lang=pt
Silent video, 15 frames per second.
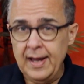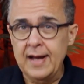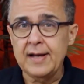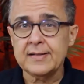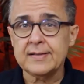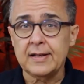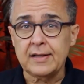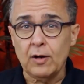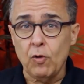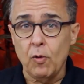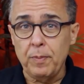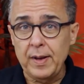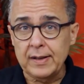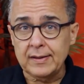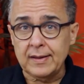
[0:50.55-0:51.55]
Quer a receita
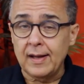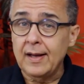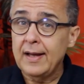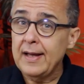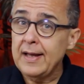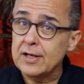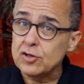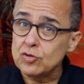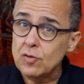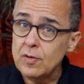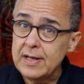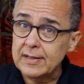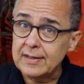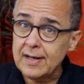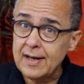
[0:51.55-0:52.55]
completa? É
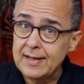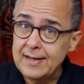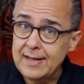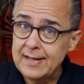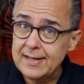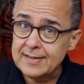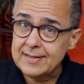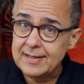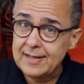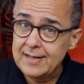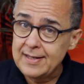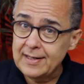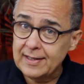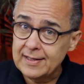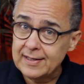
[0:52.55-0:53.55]
só entrar neste
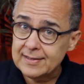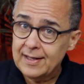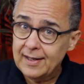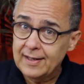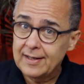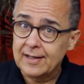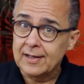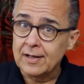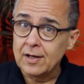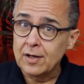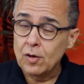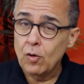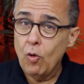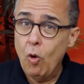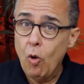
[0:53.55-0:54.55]
link que está aqui
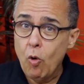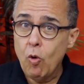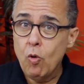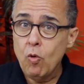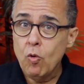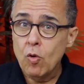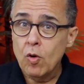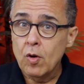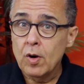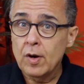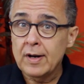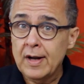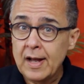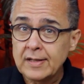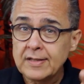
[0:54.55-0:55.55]
ou
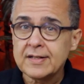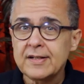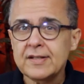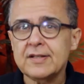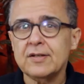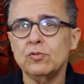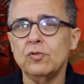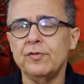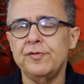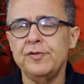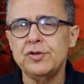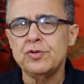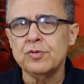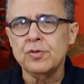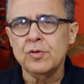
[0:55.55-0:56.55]
na descrição do
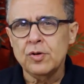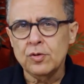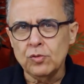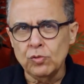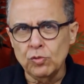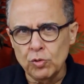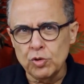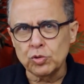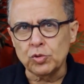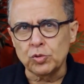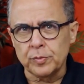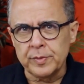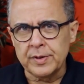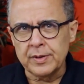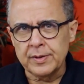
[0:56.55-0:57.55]
vídeo no
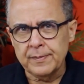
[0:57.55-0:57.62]
YouTube.